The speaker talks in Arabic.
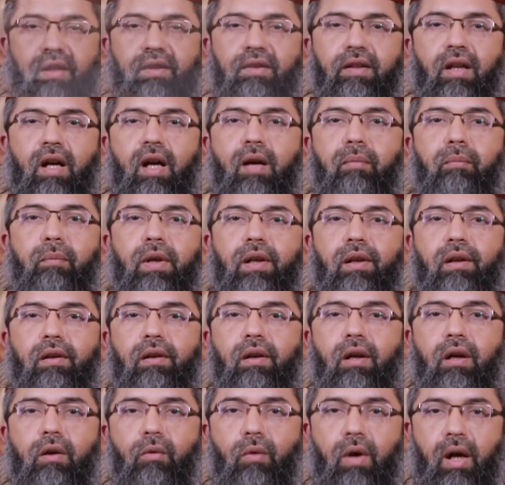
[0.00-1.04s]
تقبل
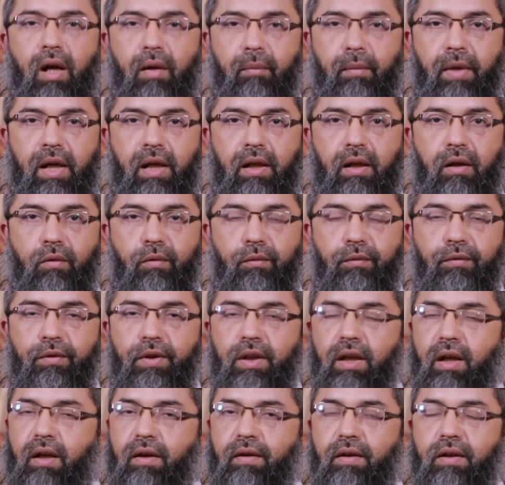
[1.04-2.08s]
الله اعمالكم
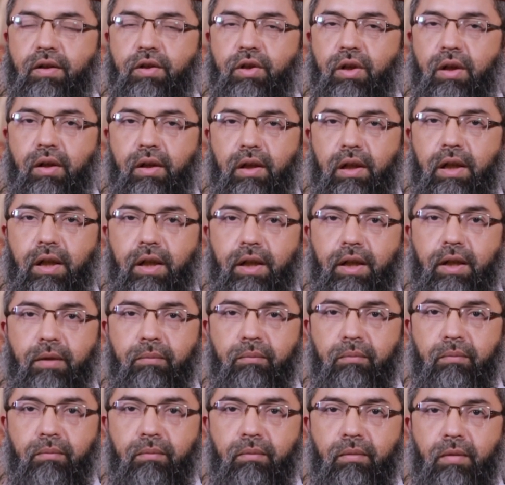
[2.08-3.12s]
في هذا الشهر
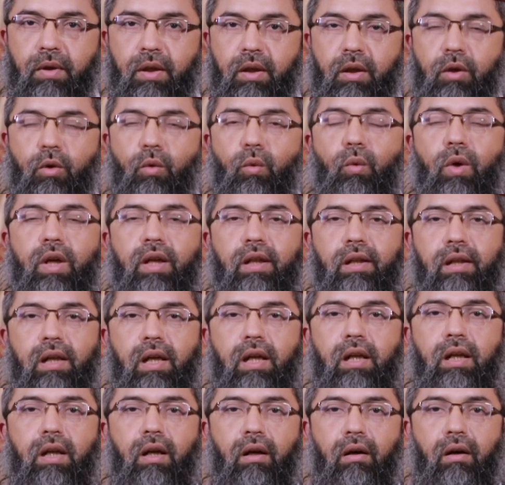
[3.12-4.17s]
الكريم
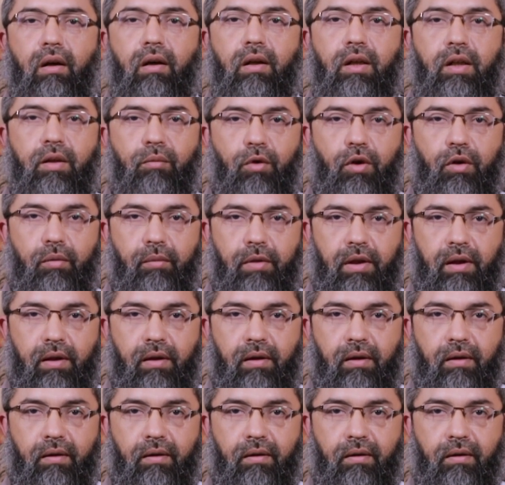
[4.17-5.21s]
والى لقاء مقبل
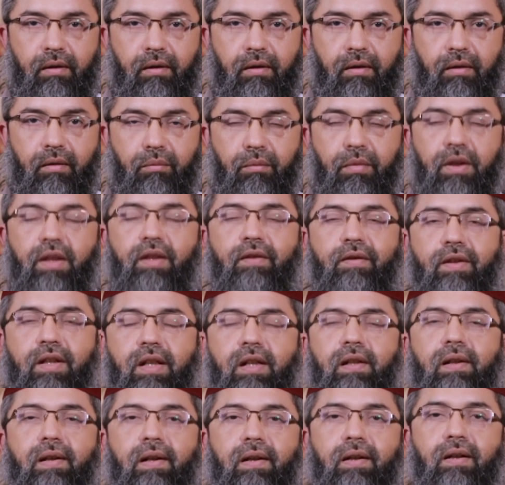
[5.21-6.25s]
باذن
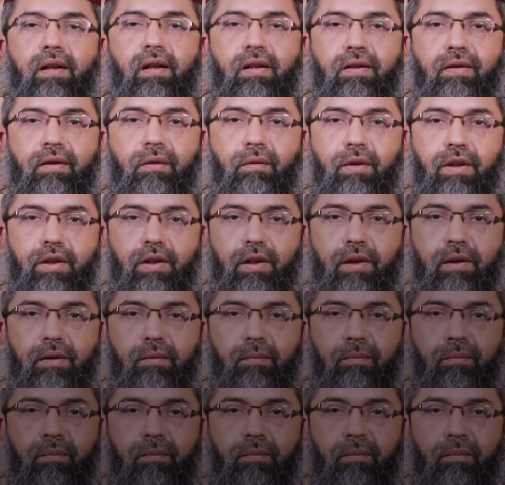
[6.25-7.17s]
الله عز وجل.